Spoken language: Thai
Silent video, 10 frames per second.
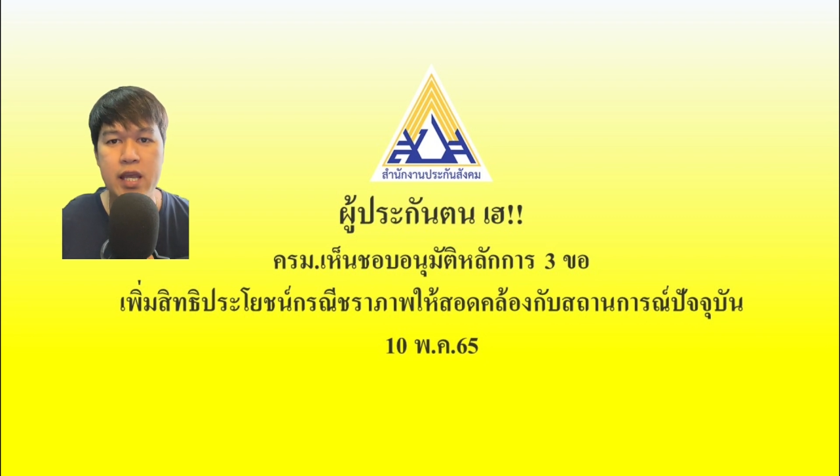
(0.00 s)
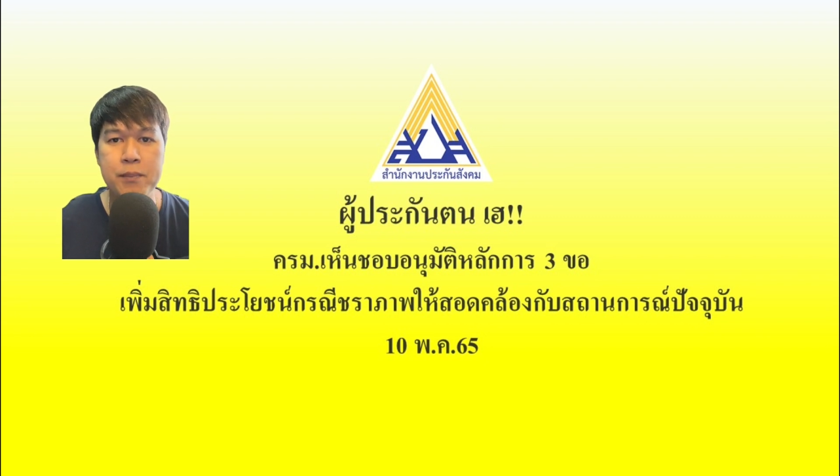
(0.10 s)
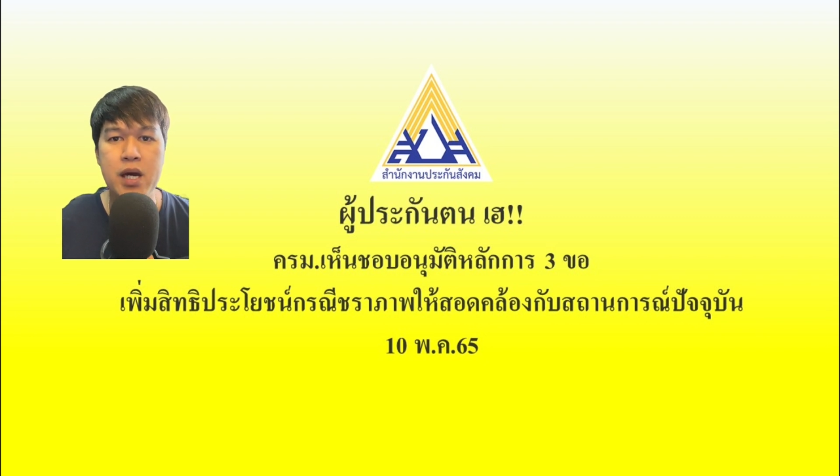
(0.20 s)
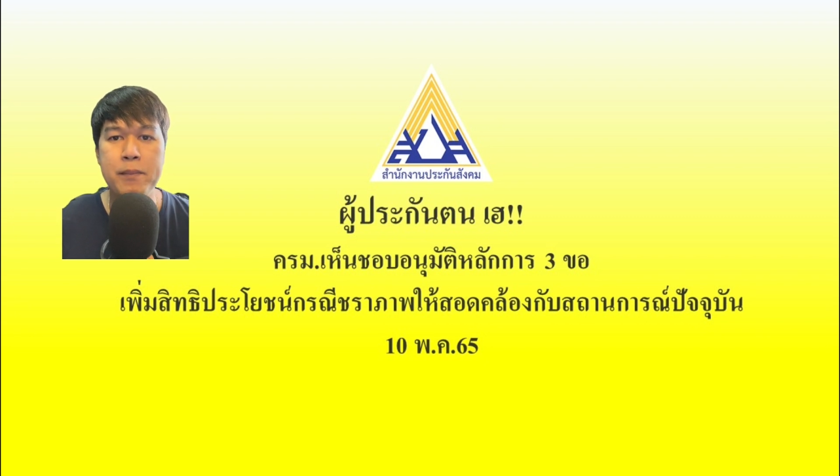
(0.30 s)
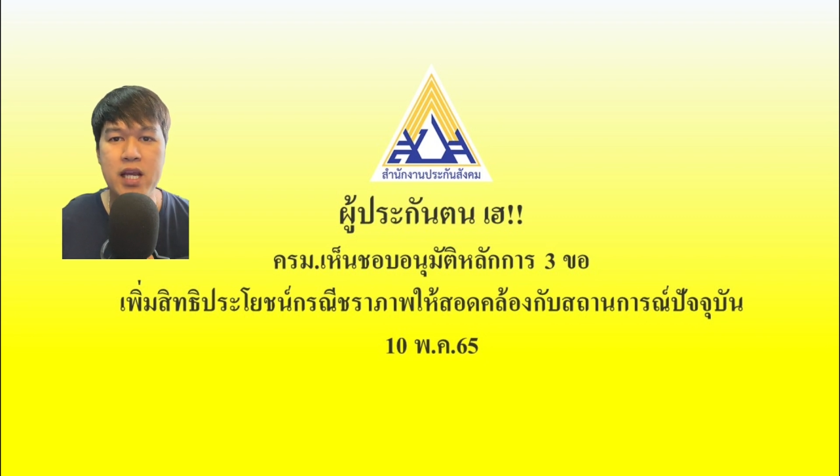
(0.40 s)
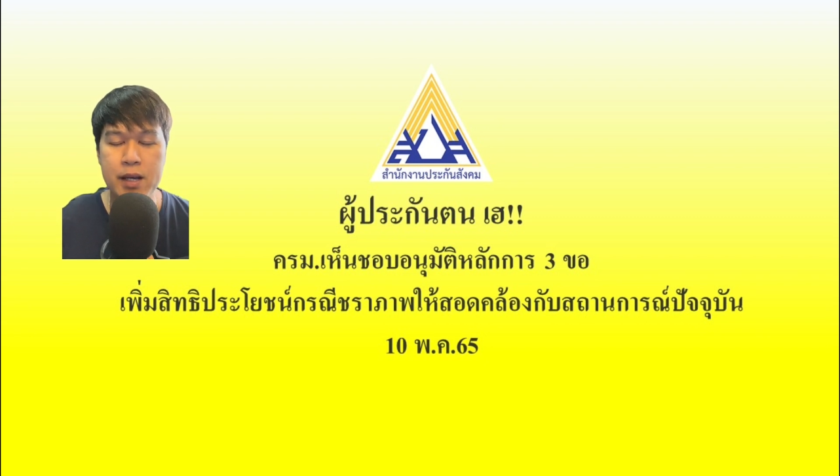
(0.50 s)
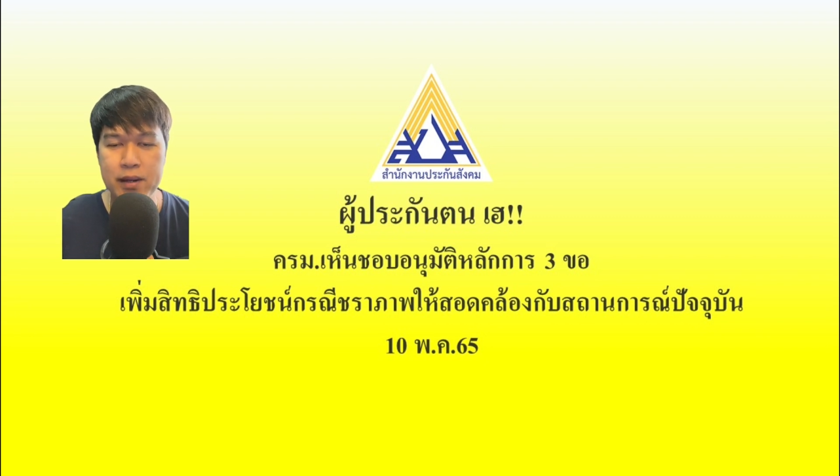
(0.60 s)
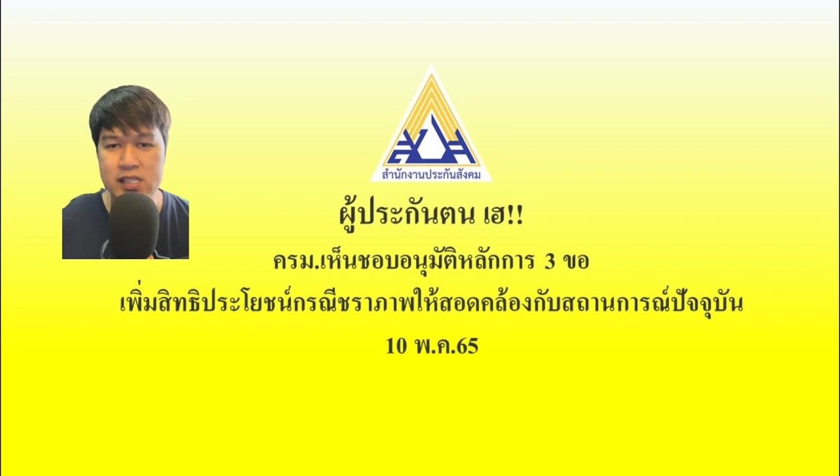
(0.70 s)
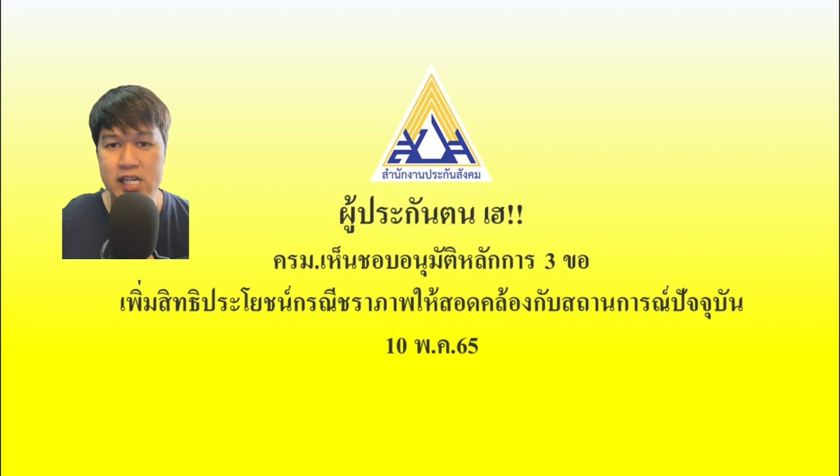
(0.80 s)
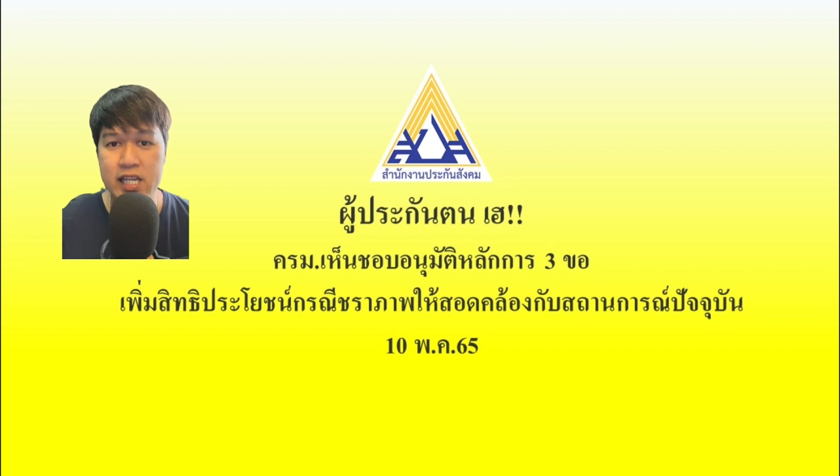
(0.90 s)
เพื่อเป็นกำ
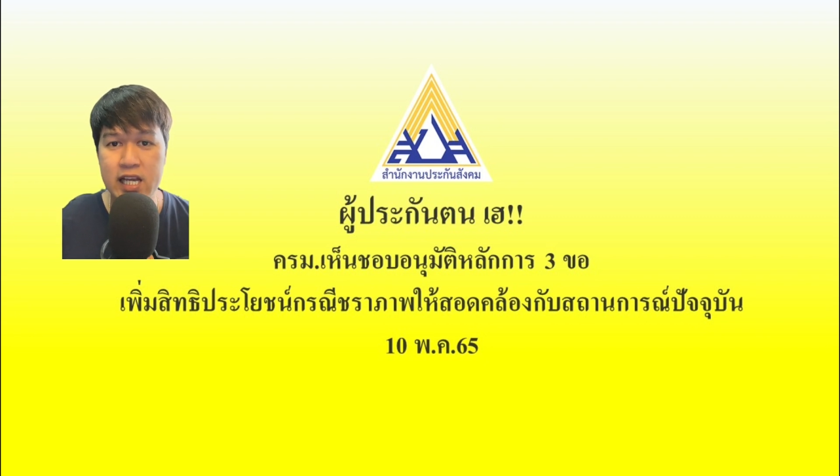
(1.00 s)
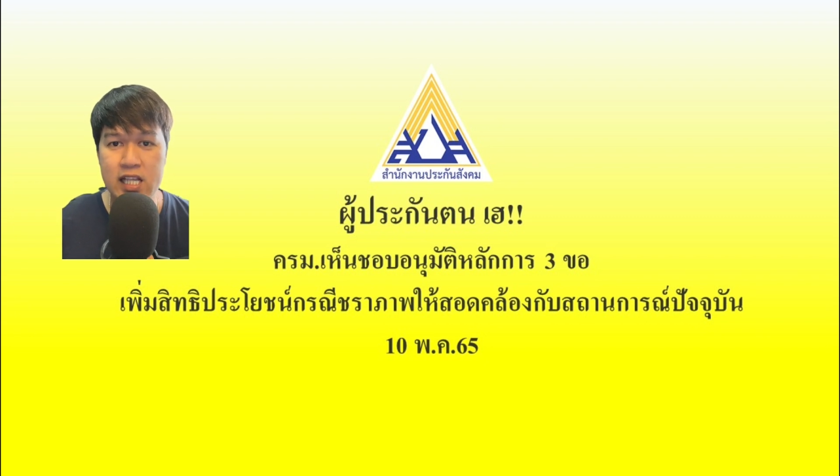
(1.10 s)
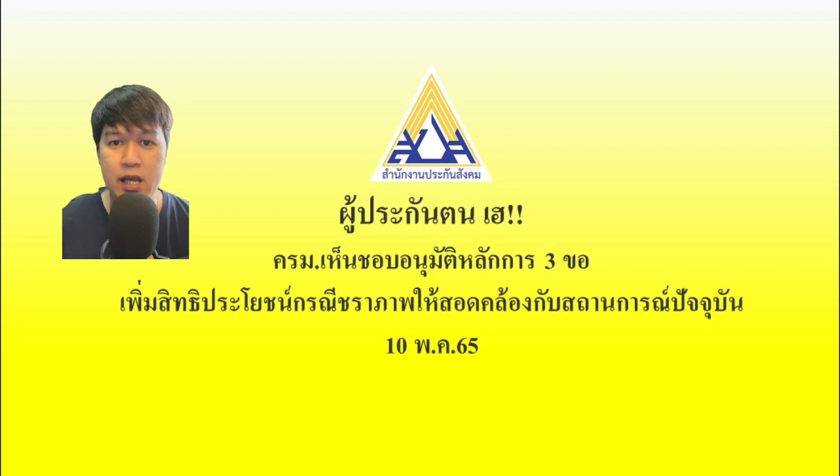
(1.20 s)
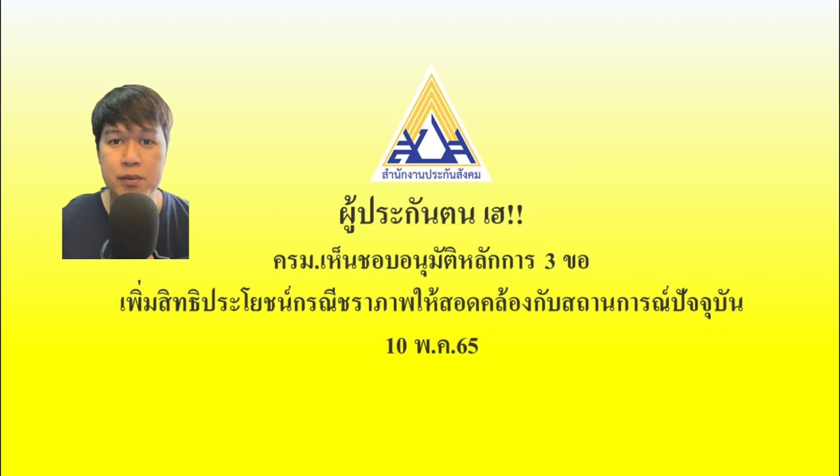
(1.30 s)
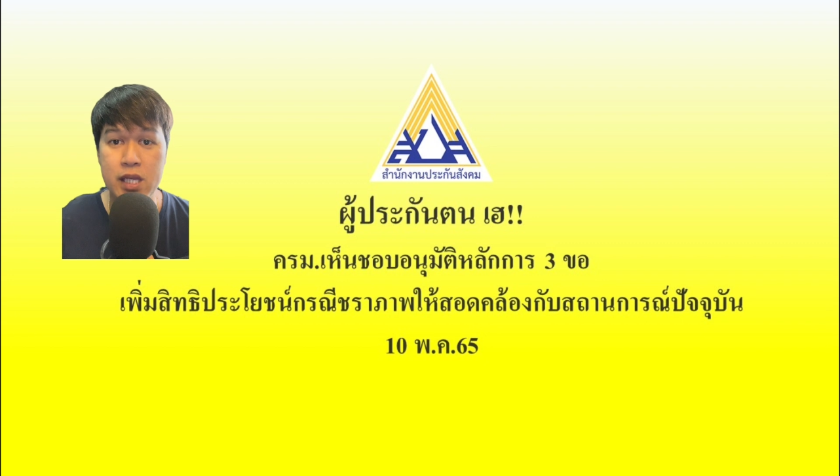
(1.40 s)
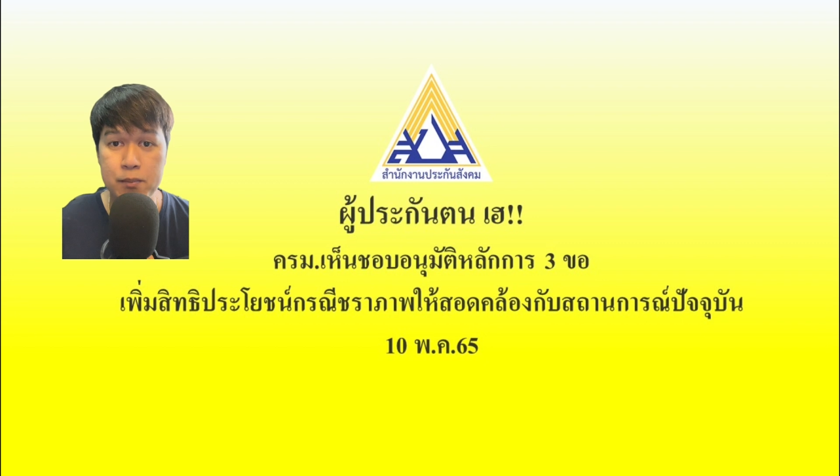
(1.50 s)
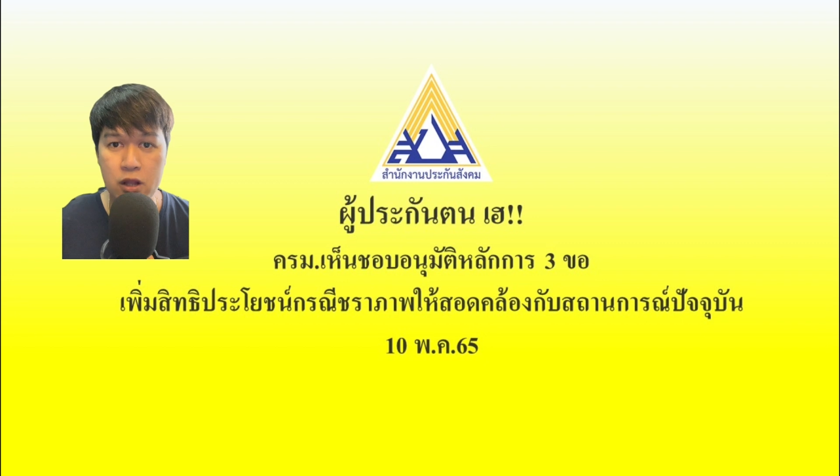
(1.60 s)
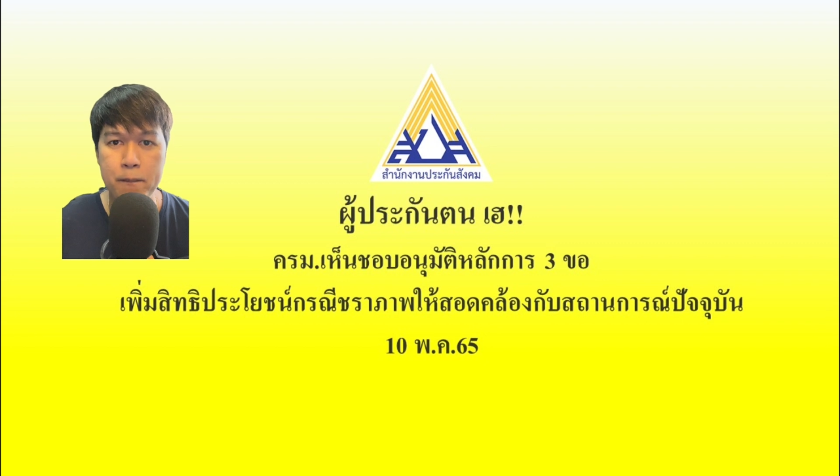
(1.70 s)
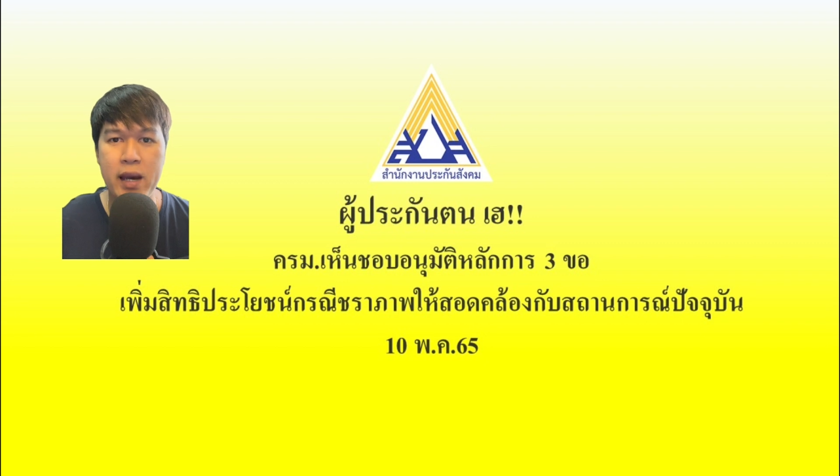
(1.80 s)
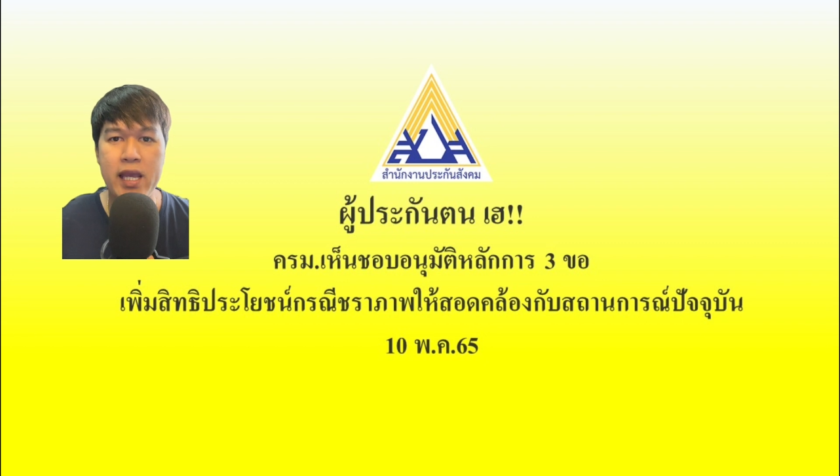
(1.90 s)
ลังใจในการทำคลิป
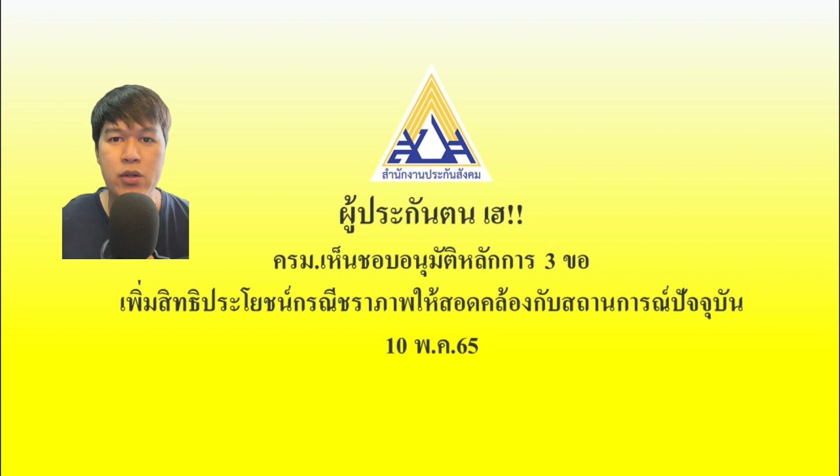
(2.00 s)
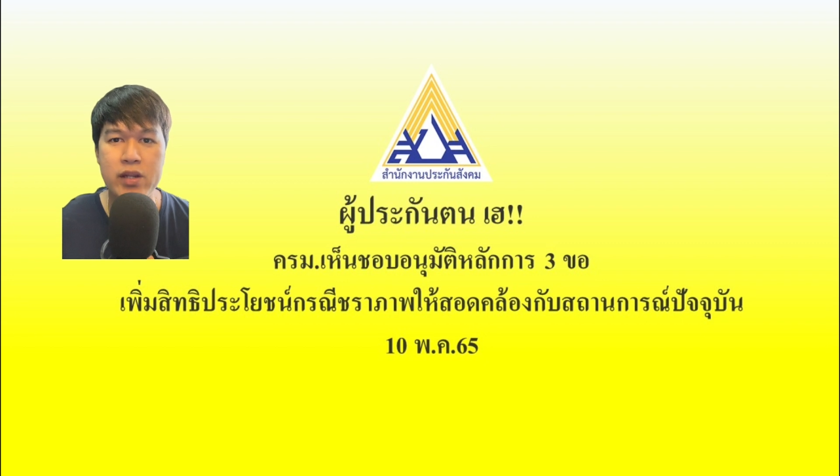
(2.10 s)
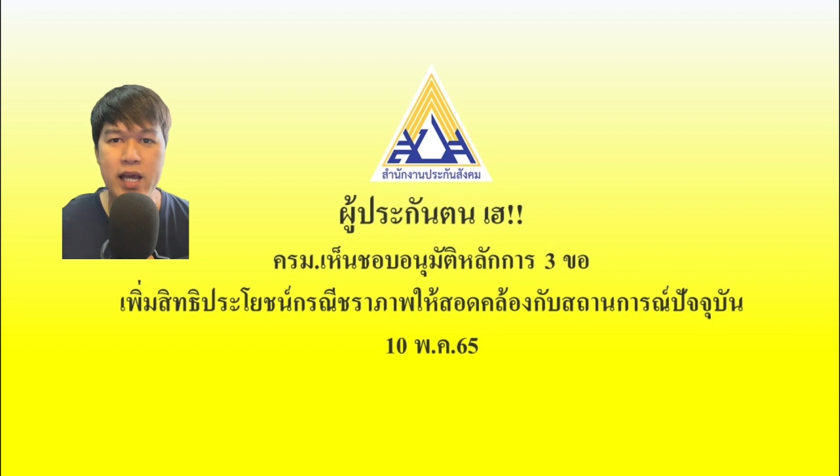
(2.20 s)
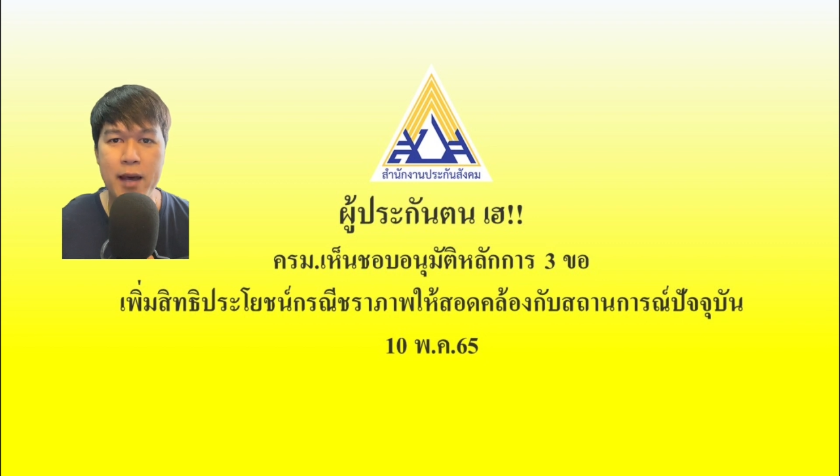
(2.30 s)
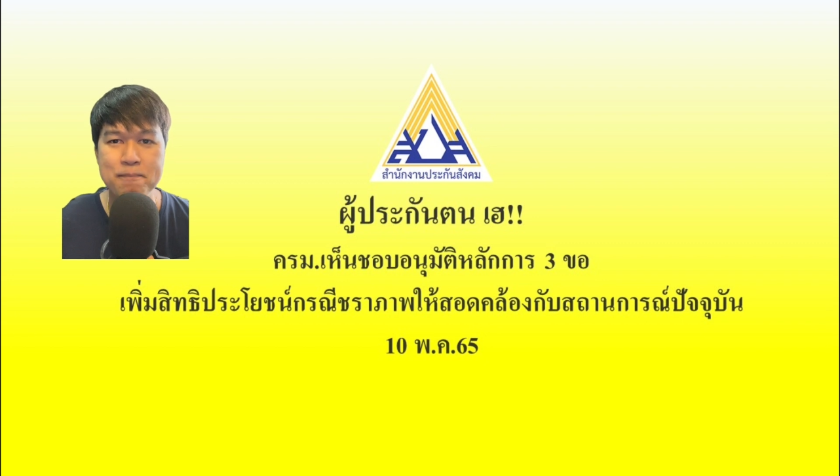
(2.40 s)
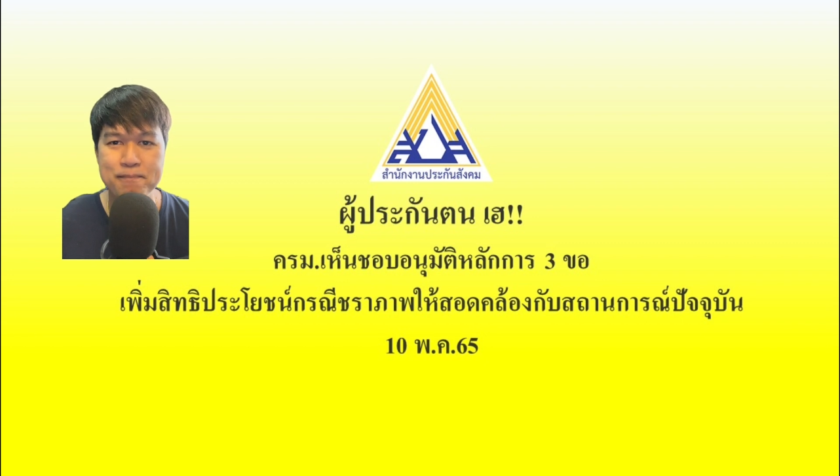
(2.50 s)
ต่อไปให้ด้วยนะครับ